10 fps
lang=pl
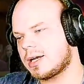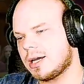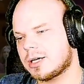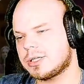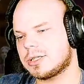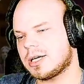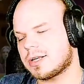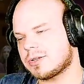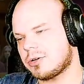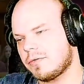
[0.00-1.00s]
jak się tak
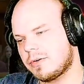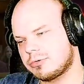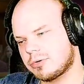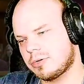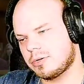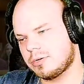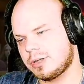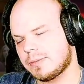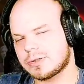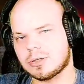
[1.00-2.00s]
zachował, to
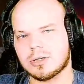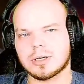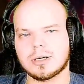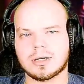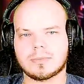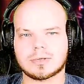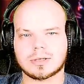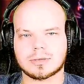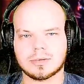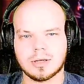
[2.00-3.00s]
jebać go, nie? Jakby
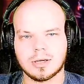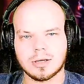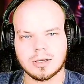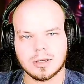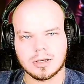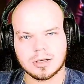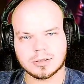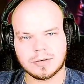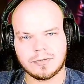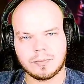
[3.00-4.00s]
tak.
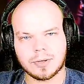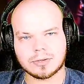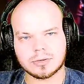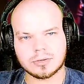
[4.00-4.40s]
TVP to